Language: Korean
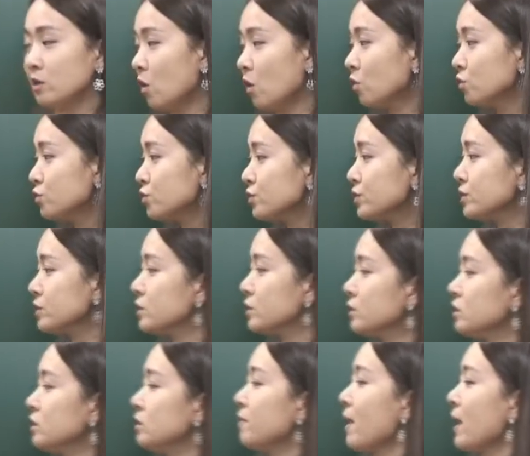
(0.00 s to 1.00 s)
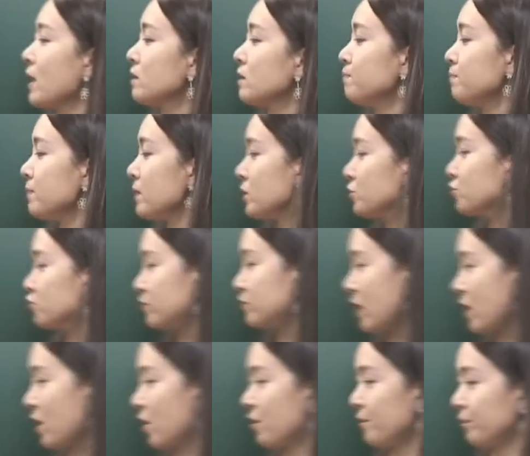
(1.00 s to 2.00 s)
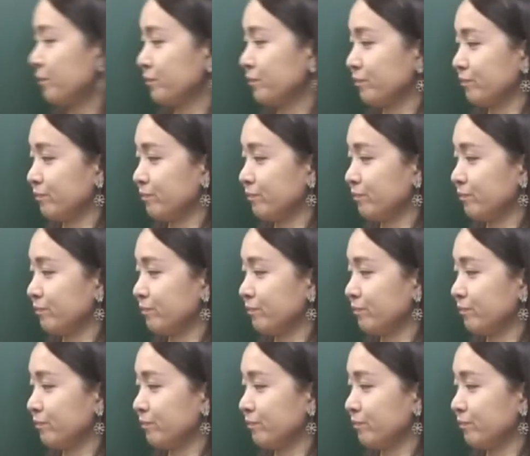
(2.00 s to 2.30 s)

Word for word: 영수증을 발급해 주세요.